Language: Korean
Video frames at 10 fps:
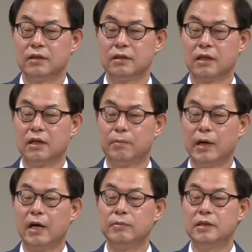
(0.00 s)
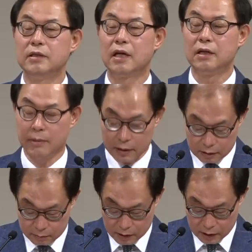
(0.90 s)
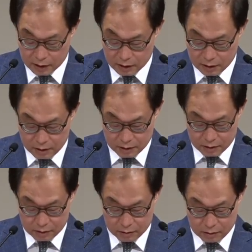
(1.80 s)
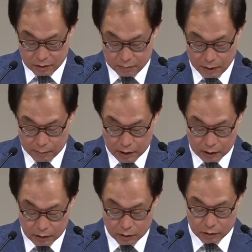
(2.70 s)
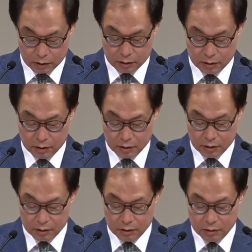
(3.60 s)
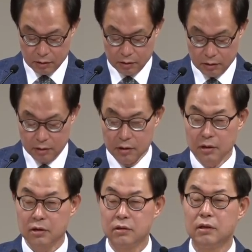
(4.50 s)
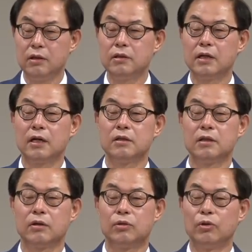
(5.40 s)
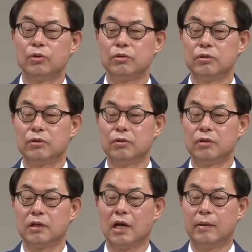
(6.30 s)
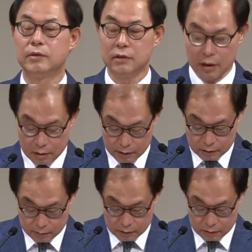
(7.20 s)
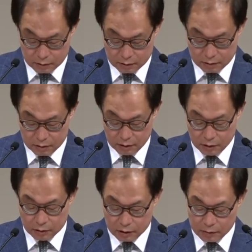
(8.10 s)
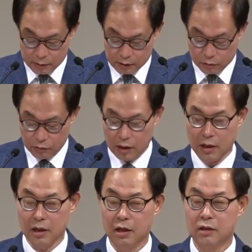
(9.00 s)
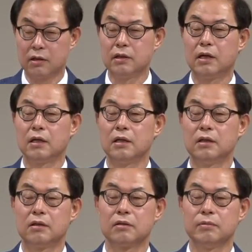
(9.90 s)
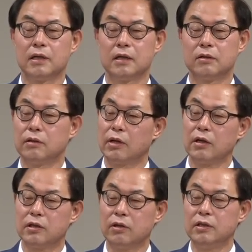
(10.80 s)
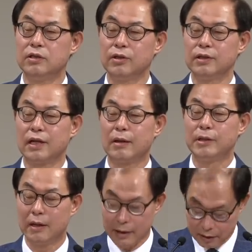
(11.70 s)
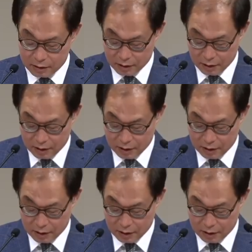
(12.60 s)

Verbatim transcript: 예, 제가 폐암 진단을 받았습니다. 그때 막막하더라고요. 그 그때 이런 생각이 들다고 성도들도 이렇게 암 진단을 받으면은 이런 느낌이 들겠구나 그런 생각이 들었습니다. 저는 되게 현실적인 사람인가 봐요.